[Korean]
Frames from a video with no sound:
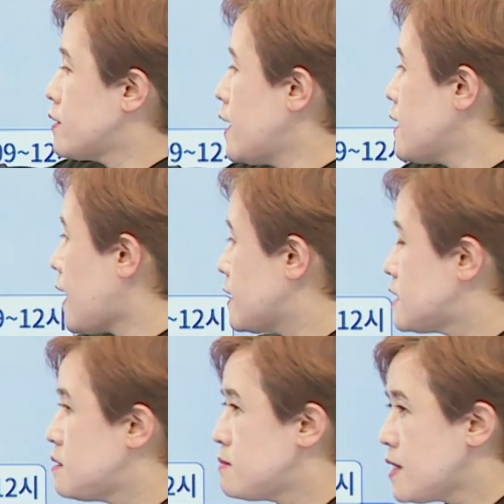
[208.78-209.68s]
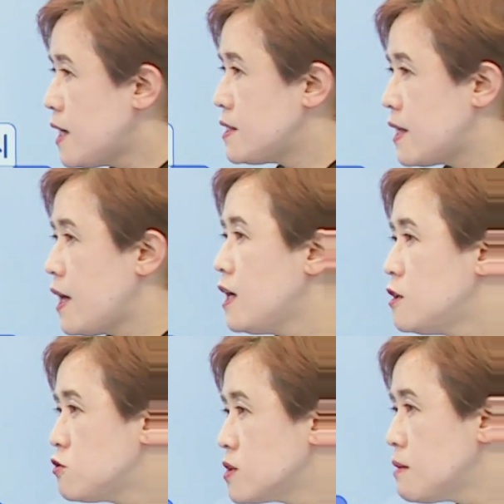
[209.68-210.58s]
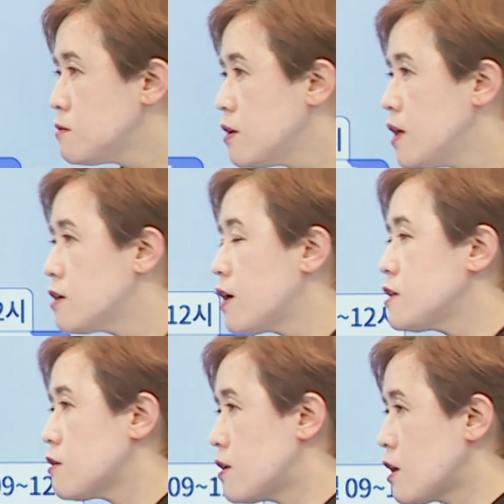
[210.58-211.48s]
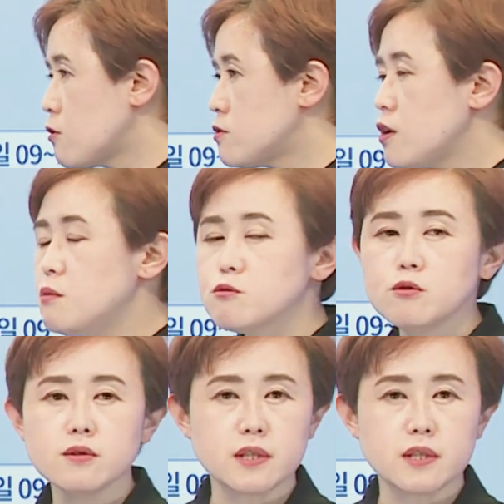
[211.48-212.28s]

내일 아침 사이에 충남 서해안과 전라권 서부,